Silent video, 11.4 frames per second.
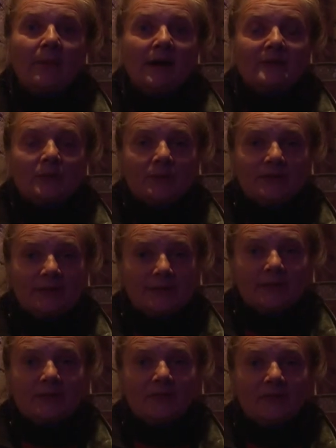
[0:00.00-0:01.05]
Also es
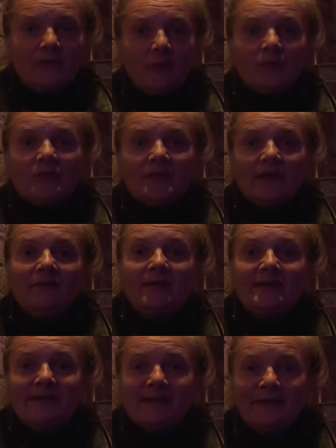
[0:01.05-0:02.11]
ist für uns sehr
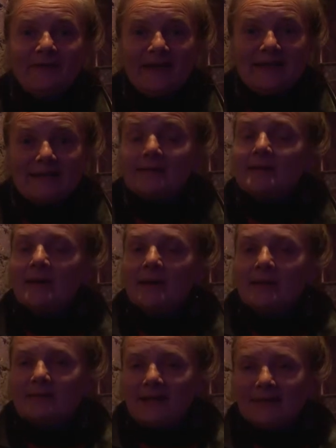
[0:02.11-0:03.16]
wichtig gewesen,
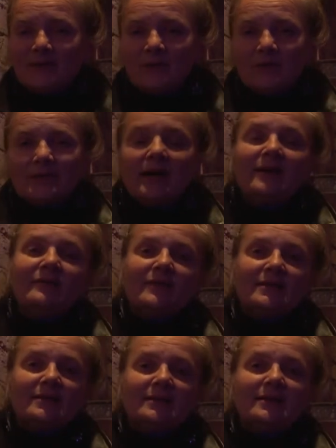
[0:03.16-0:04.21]
das zu zeigen,
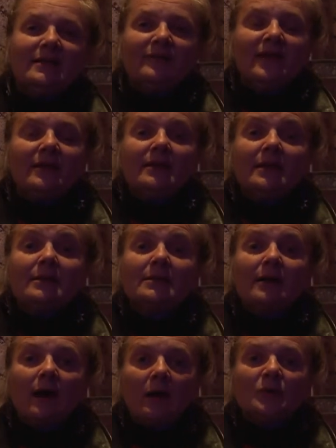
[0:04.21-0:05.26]
was das Living
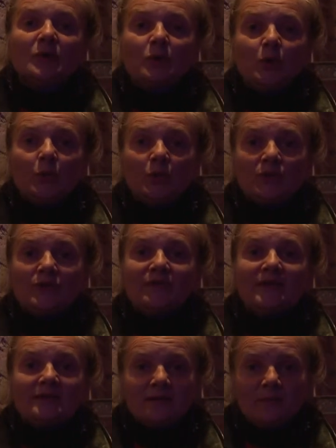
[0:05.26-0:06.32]
Theater auslöst,
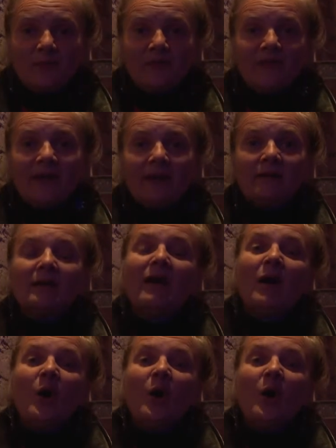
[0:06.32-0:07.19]
was es bewegt